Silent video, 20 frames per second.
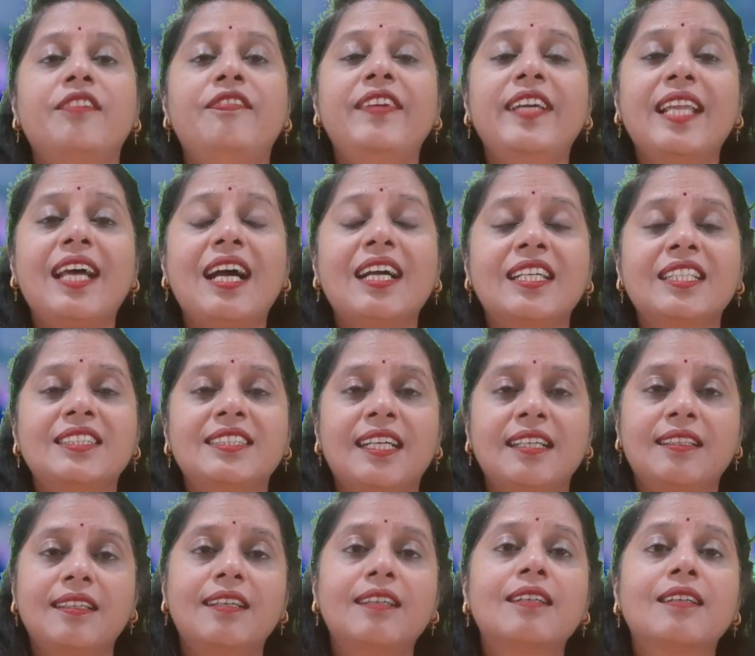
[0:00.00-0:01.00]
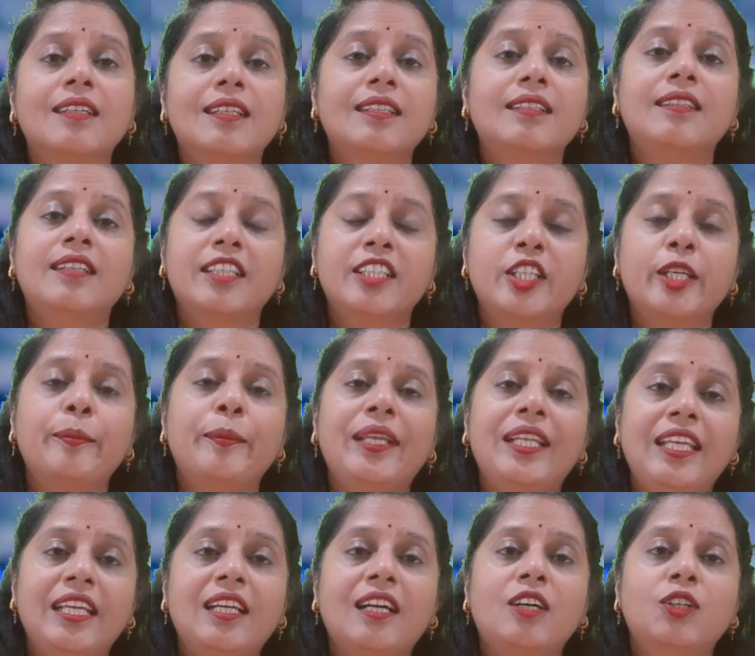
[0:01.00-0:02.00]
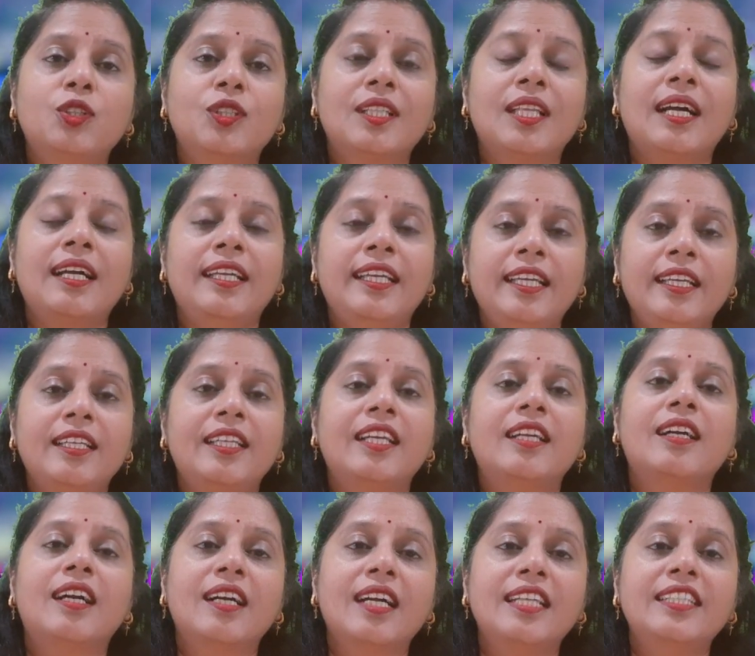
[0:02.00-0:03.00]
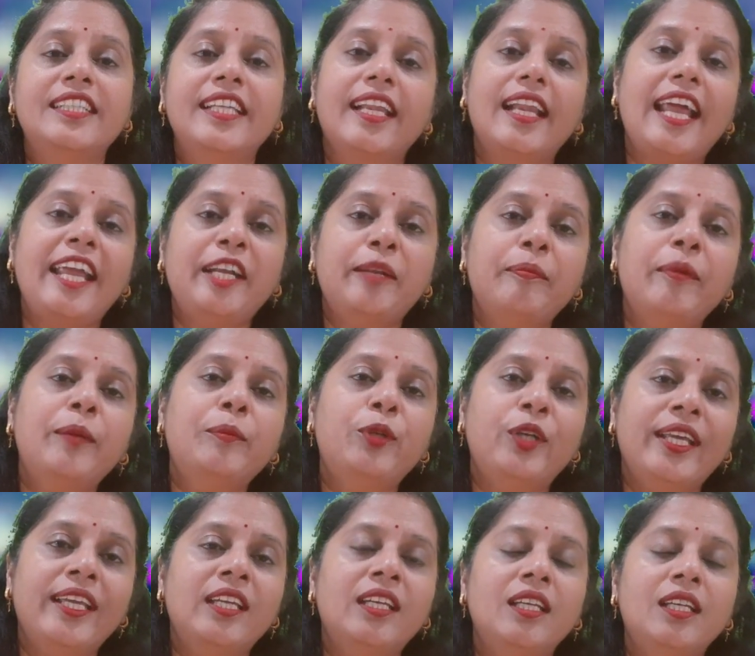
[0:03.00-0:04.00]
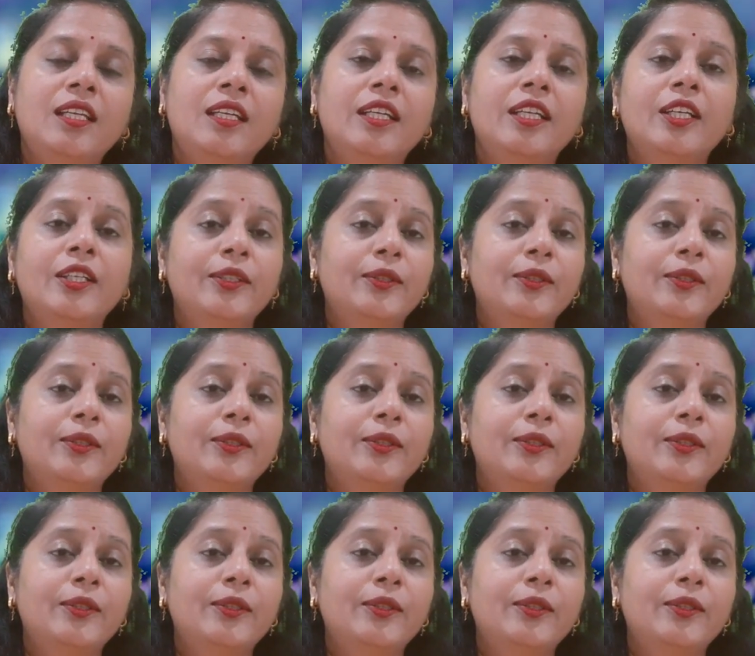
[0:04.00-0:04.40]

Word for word: फिर आगे जाकर नक्शे में लिखा होता है कि गंगा जी राइट में मुड़ेगी